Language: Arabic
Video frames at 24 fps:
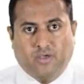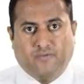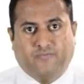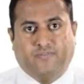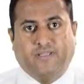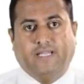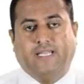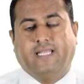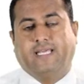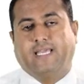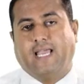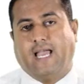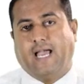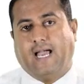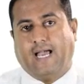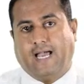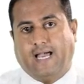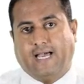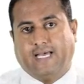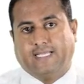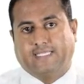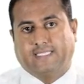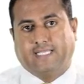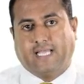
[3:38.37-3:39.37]
في
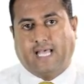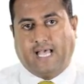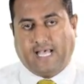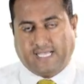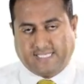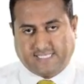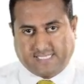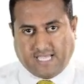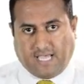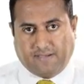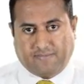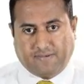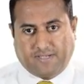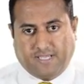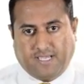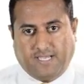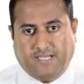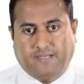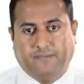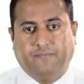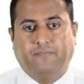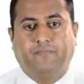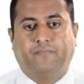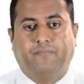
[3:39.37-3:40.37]
اللقاءات
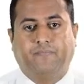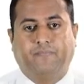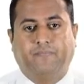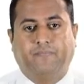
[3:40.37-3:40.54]
السابقة